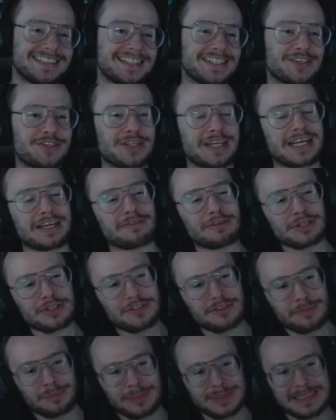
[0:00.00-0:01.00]
z
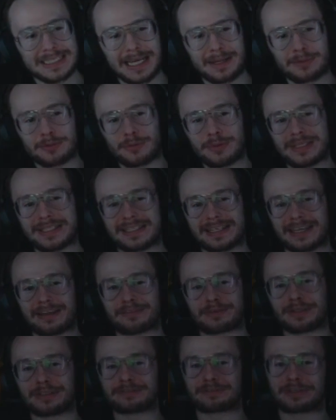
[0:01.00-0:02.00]
ciekawości wpisałem quiz
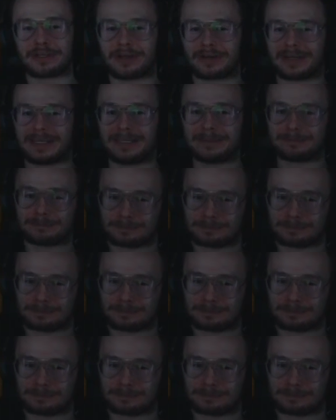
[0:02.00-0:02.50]
Evron w Google.